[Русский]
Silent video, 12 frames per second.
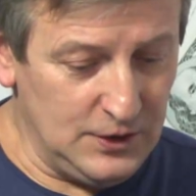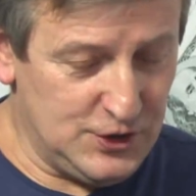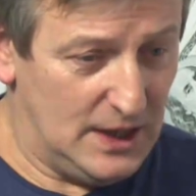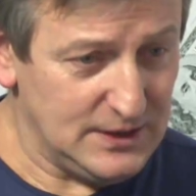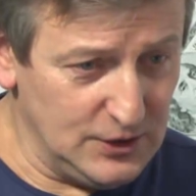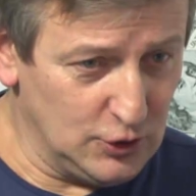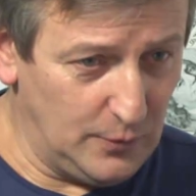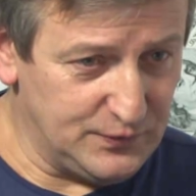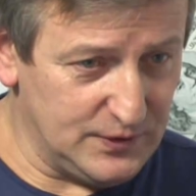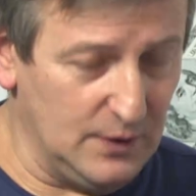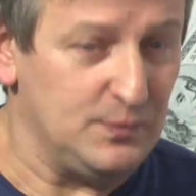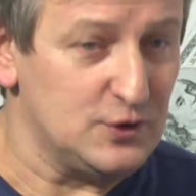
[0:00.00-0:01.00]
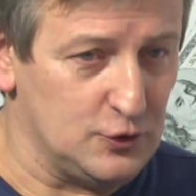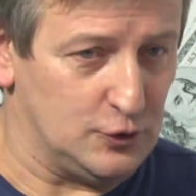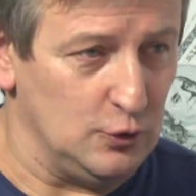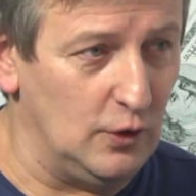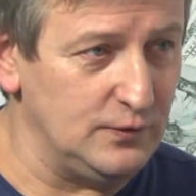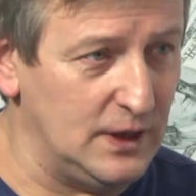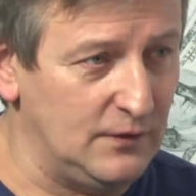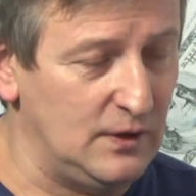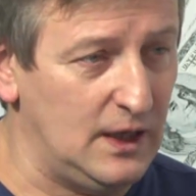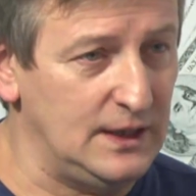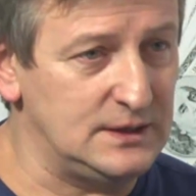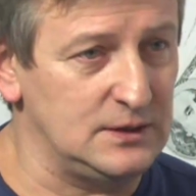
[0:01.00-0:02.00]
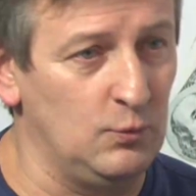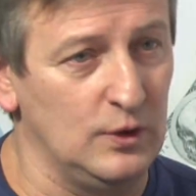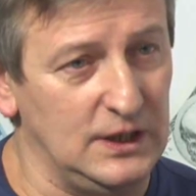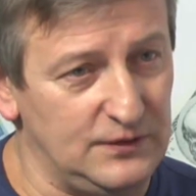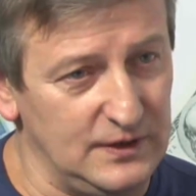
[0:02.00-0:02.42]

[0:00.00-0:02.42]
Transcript: Частный собственник, безусловно, является более